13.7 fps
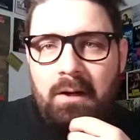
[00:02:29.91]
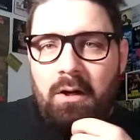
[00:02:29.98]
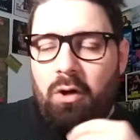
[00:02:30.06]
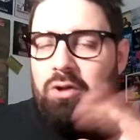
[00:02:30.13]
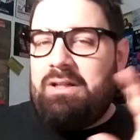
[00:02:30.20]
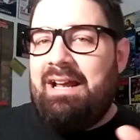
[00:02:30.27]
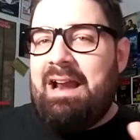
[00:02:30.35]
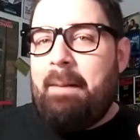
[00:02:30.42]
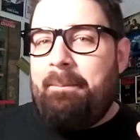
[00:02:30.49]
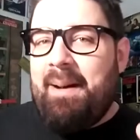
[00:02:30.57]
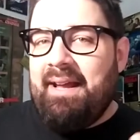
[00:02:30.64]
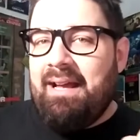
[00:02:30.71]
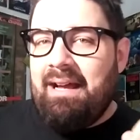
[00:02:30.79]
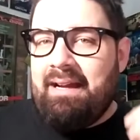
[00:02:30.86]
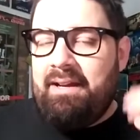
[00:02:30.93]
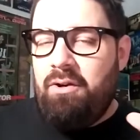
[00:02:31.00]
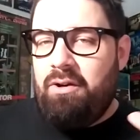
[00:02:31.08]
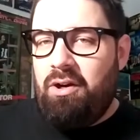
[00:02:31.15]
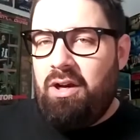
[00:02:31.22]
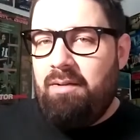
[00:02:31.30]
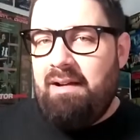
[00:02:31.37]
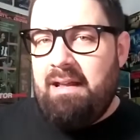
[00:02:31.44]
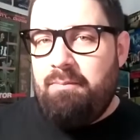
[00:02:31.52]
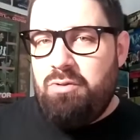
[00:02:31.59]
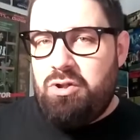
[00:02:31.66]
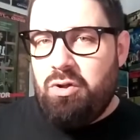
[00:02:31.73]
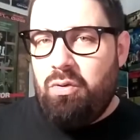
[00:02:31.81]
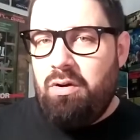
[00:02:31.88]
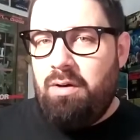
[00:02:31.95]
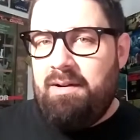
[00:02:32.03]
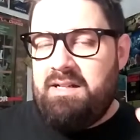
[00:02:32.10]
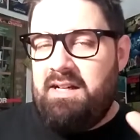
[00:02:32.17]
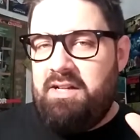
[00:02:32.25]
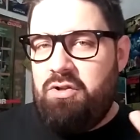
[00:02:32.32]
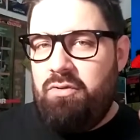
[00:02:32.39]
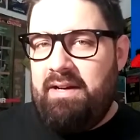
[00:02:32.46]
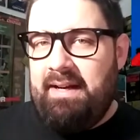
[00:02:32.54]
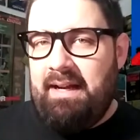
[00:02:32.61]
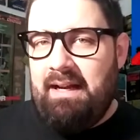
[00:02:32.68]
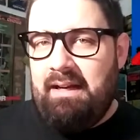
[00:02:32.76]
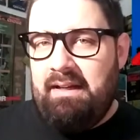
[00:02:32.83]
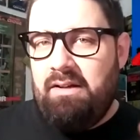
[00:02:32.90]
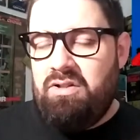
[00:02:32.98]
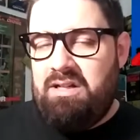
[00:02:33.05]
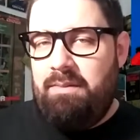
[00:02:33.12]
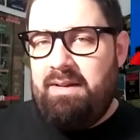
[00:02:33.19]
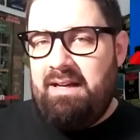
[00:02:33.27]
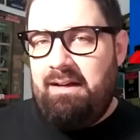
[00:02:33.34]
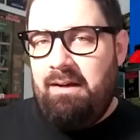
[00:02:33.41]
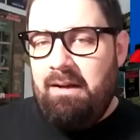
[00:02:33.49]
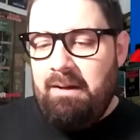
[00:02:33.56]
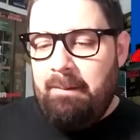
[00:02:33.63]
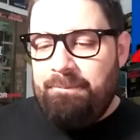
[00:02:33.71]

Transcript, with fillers: Otra de las parejas que yo creo que va a dar mucho juego va a ser Yurena y José Miguel.